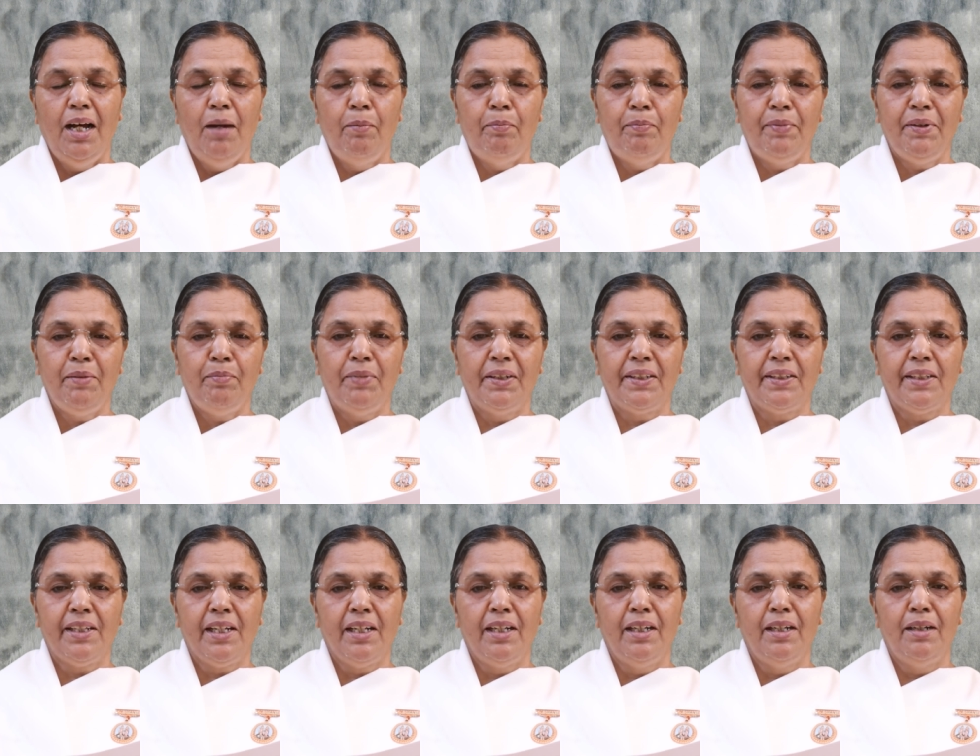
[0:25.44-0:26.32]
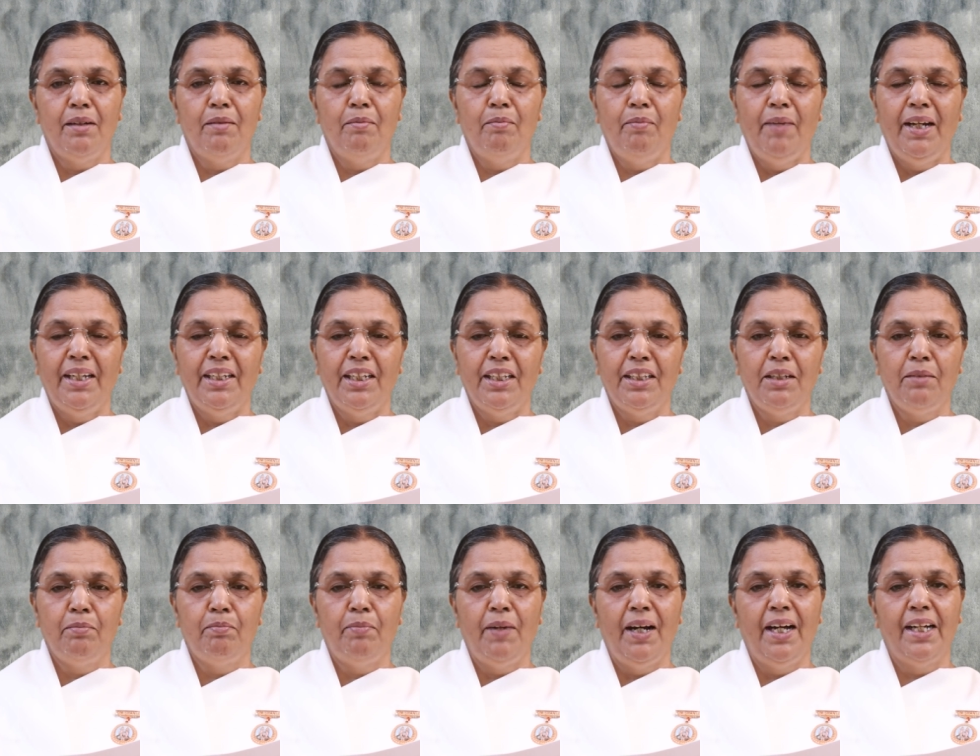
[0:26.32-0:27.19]
அப்படிப்பட்ட
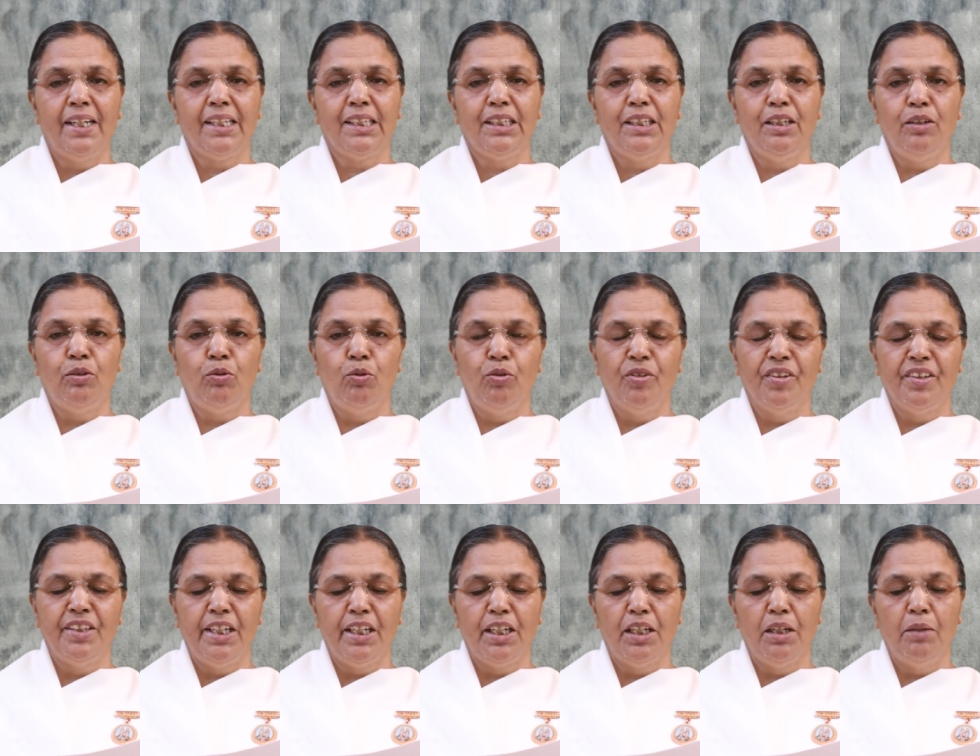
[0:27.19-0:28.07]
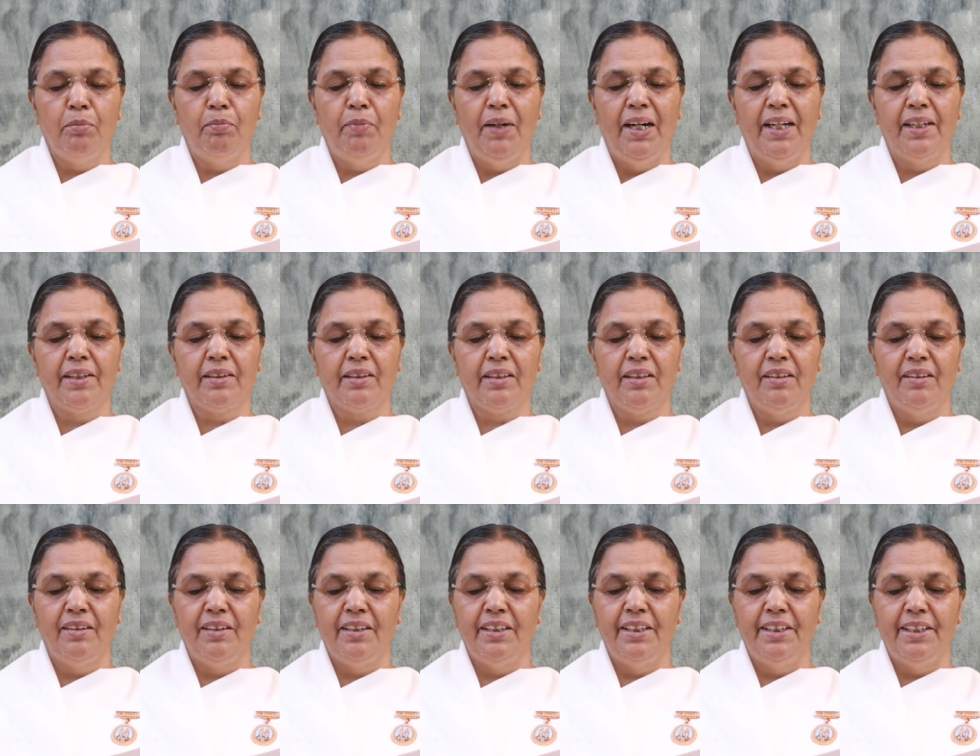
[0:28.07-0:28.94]
மனதை பார்த்து குழந்தைகளை
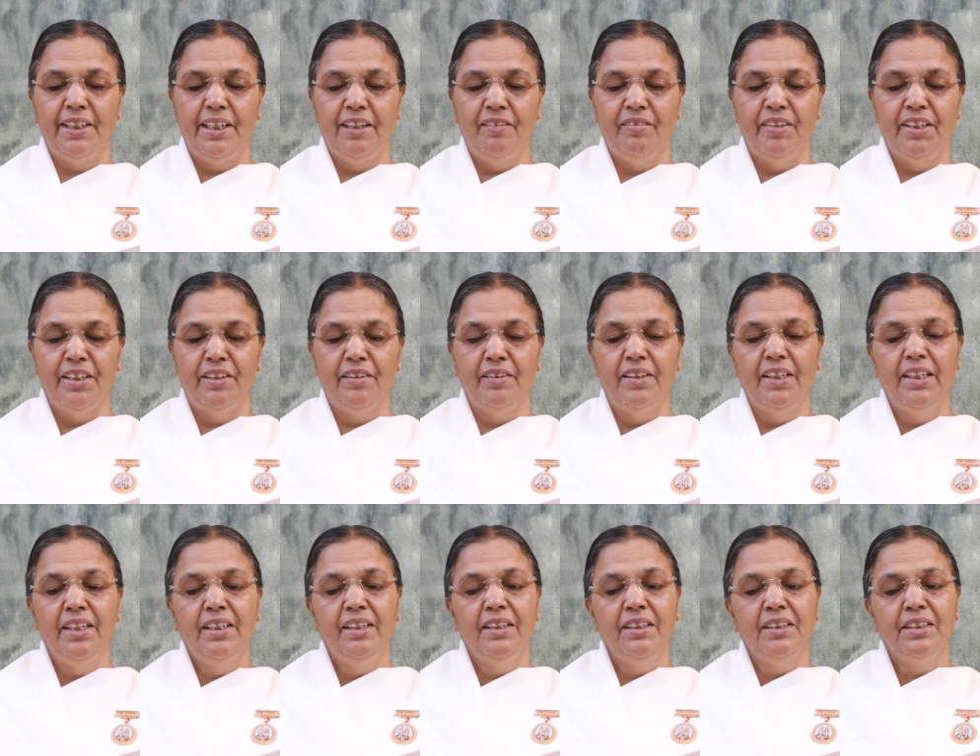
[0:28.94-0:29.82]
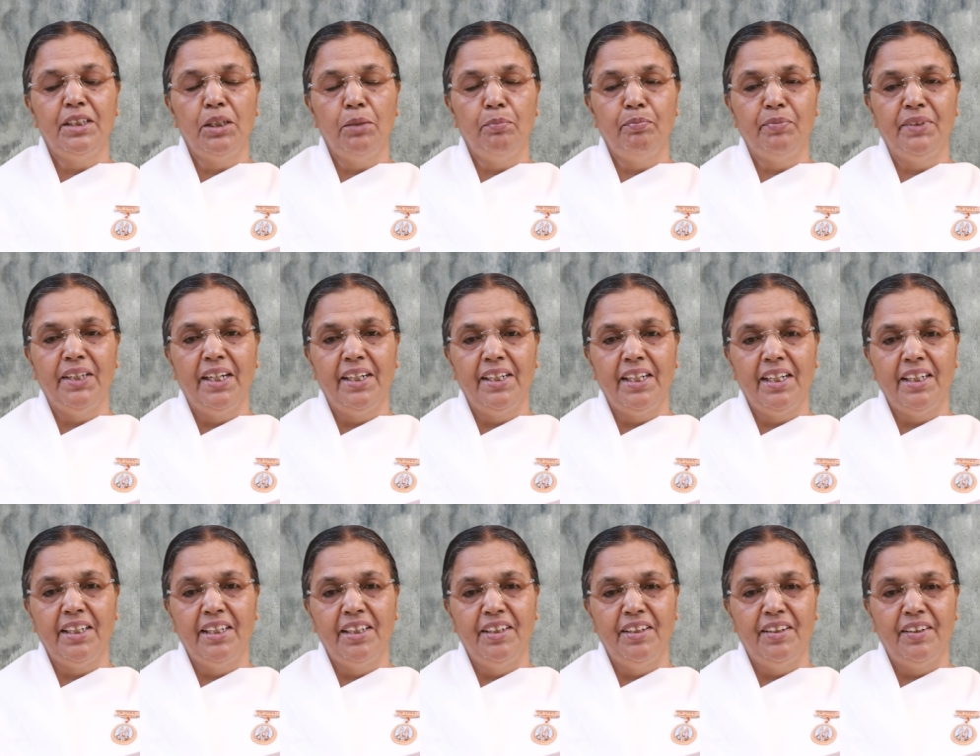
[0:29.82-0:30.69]
பார்த்து இறைவன் திருப்தி
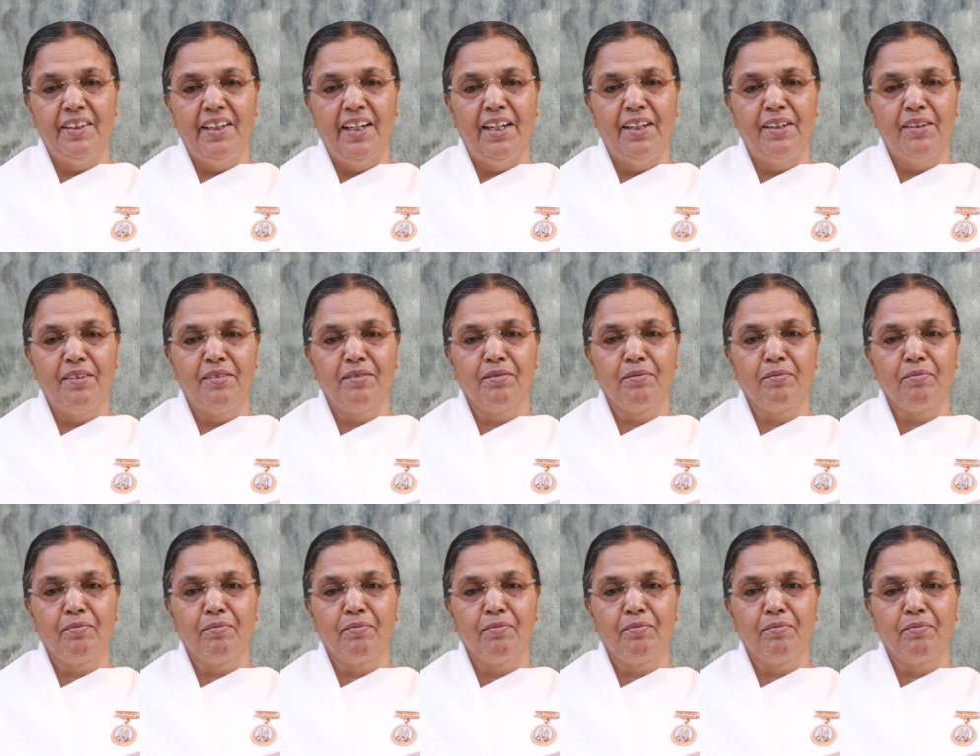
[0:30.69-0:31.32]
அடைகின்றார்